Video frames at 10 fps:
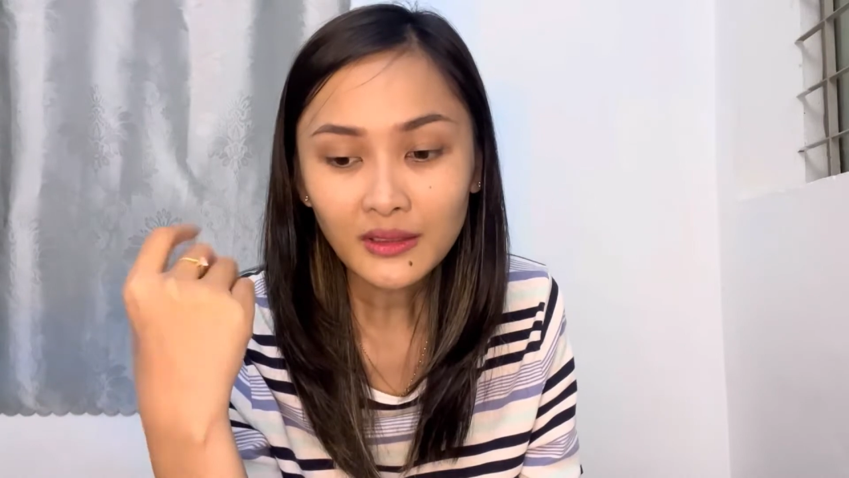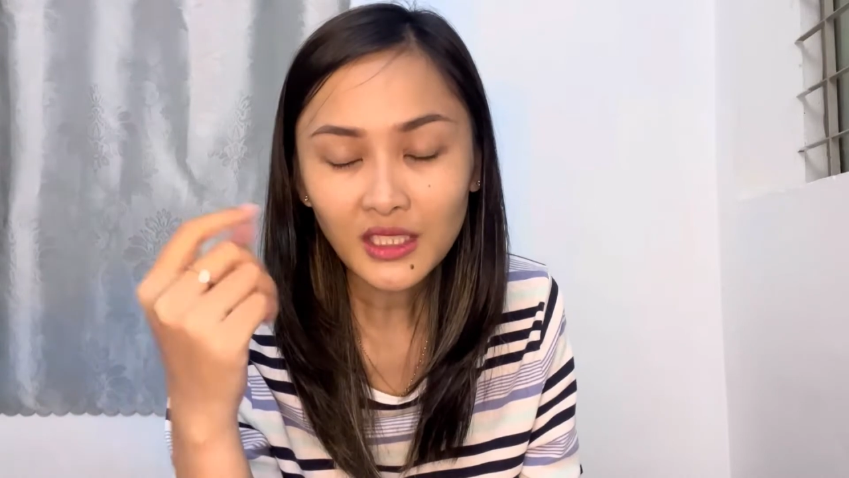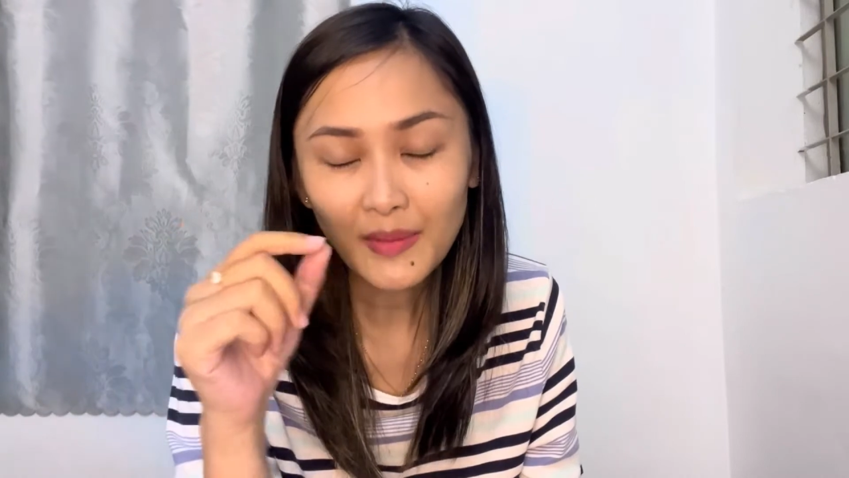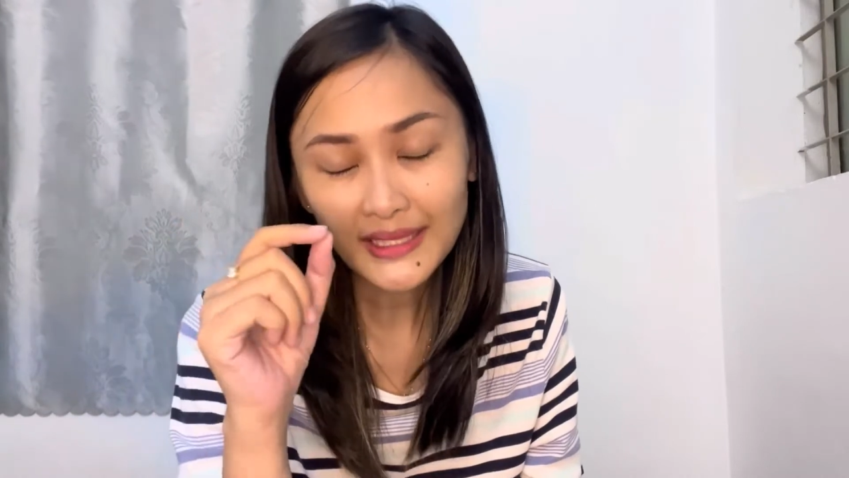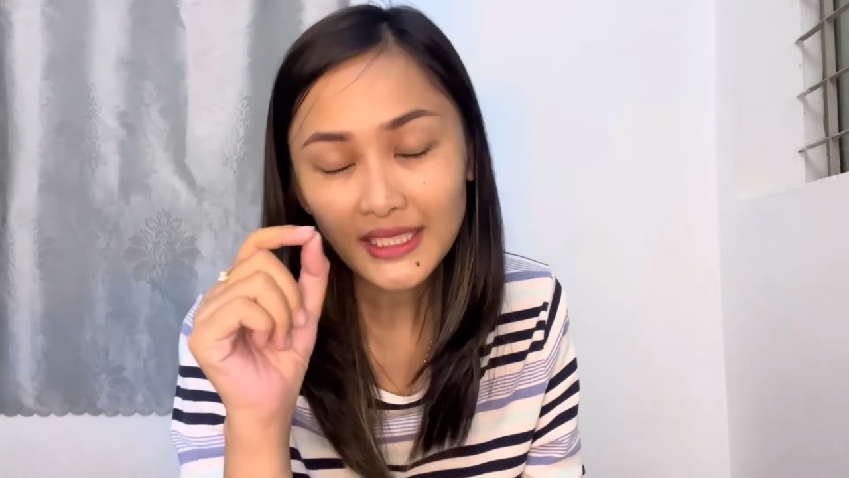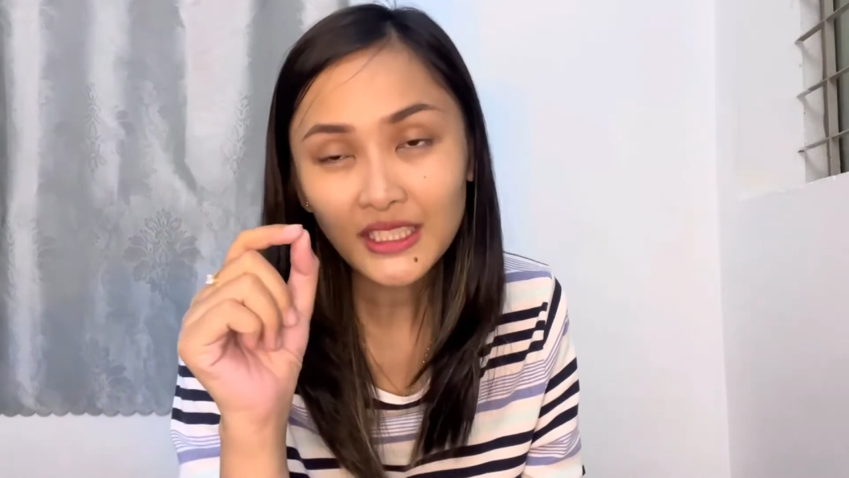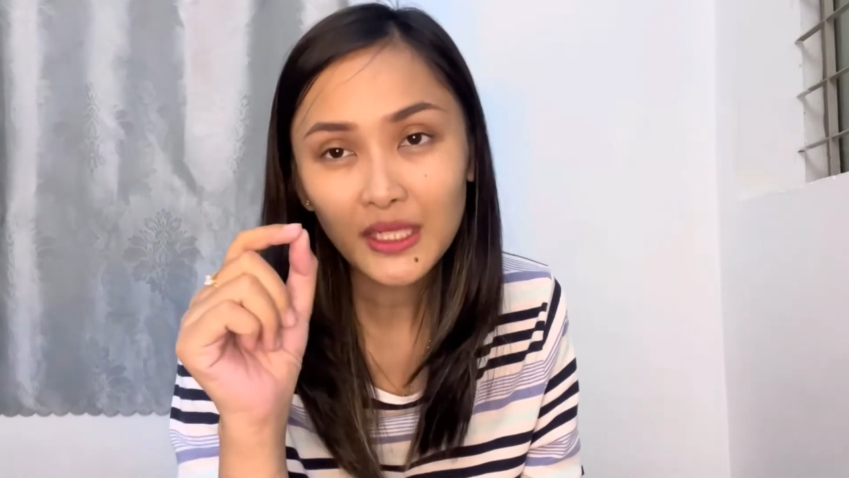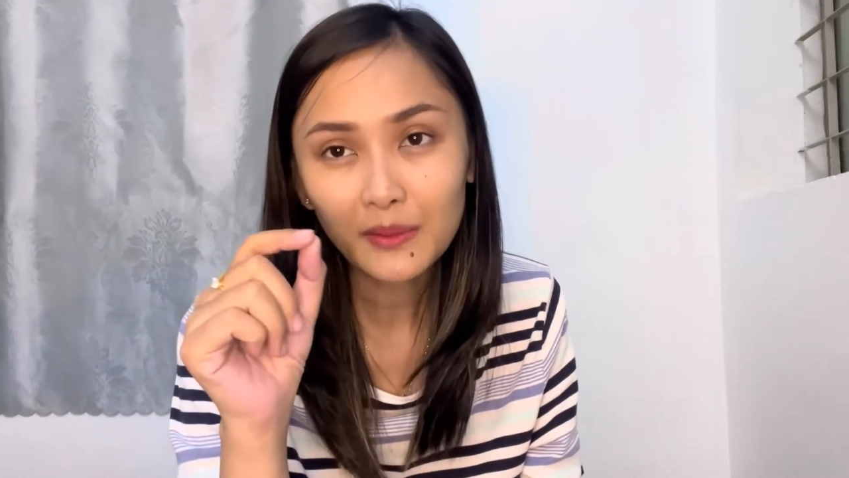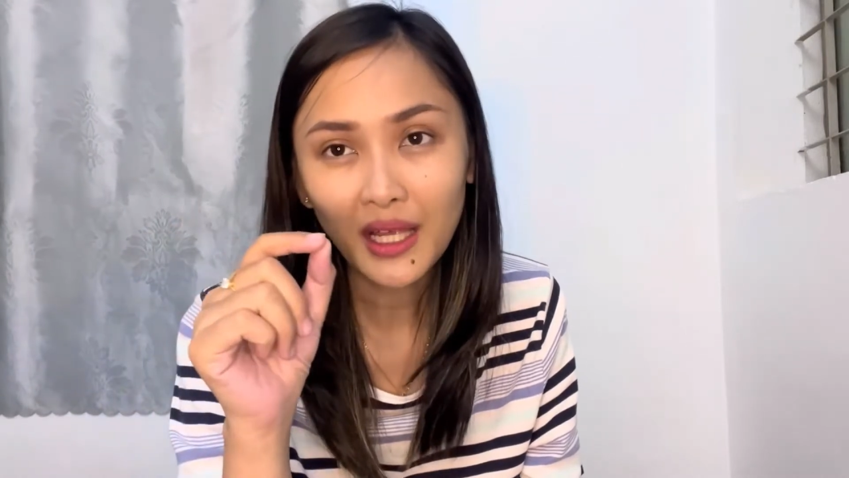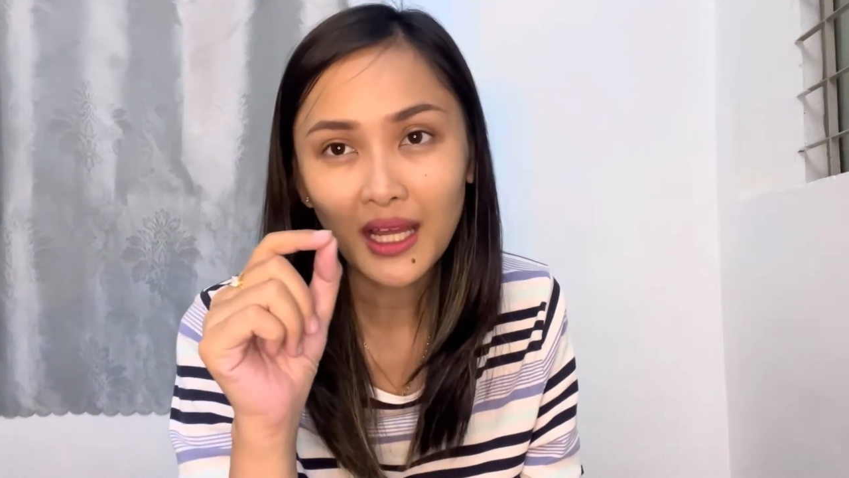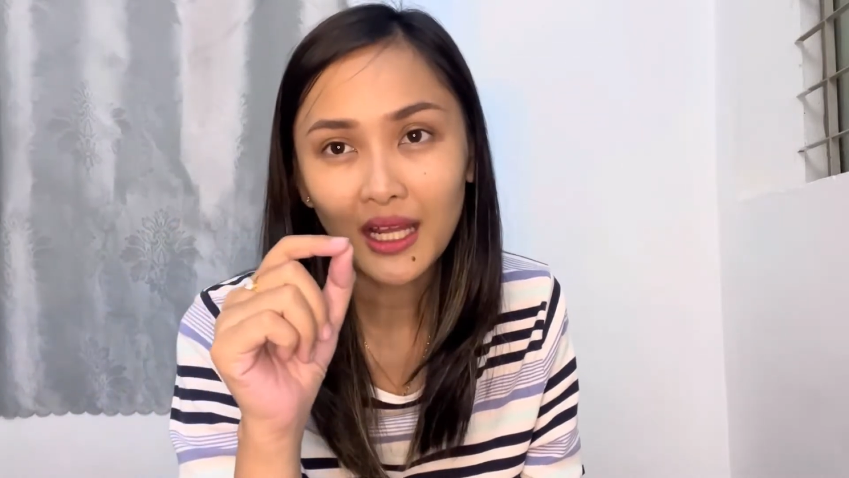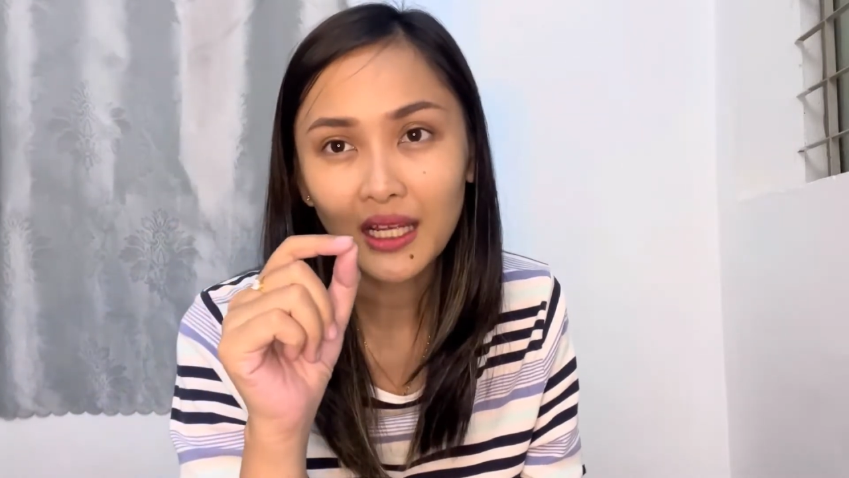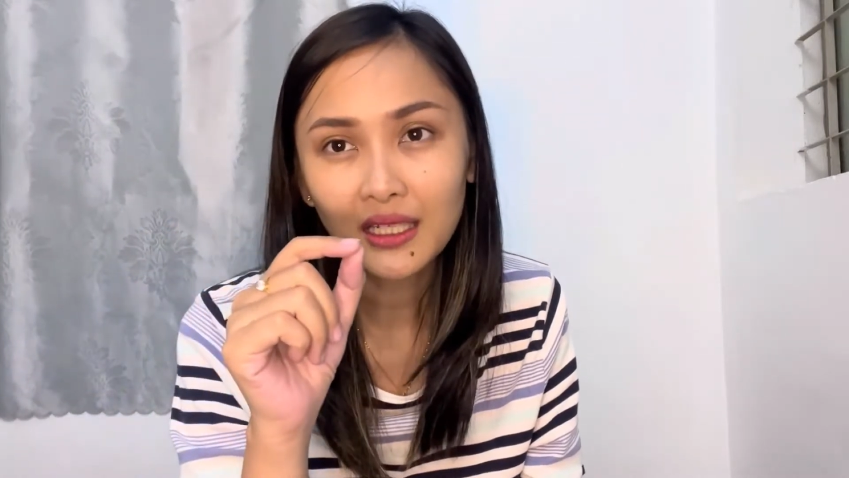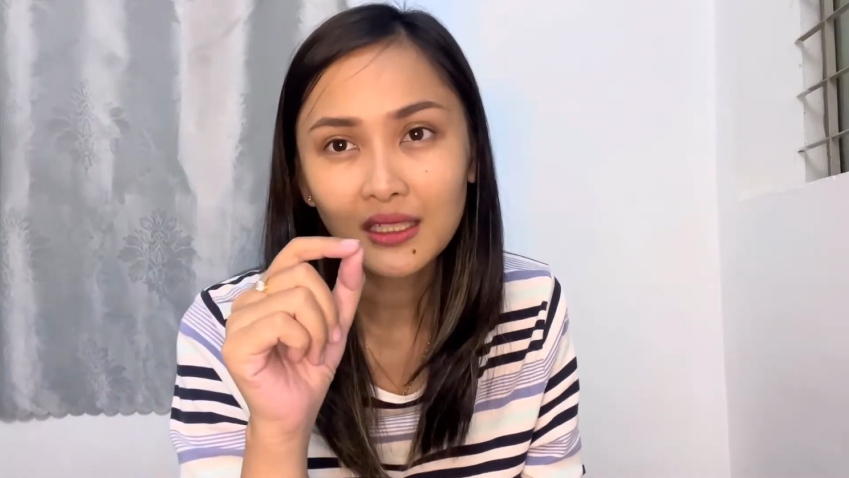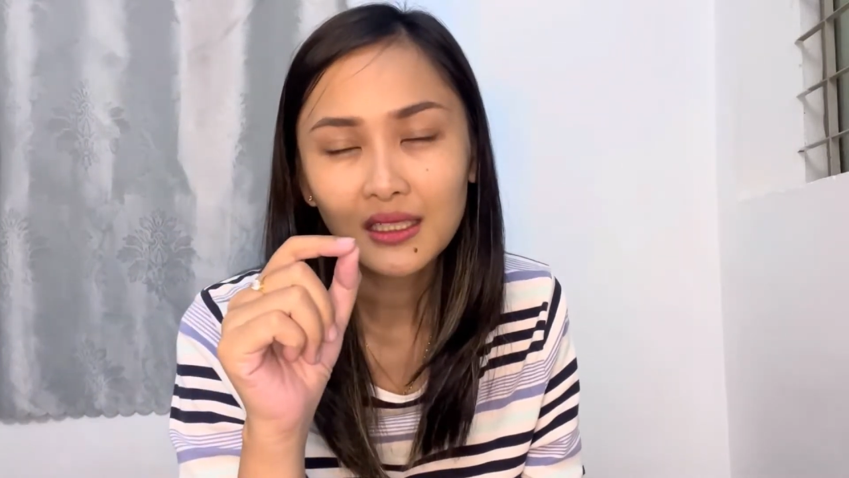thì bạn sẽ tìm là à,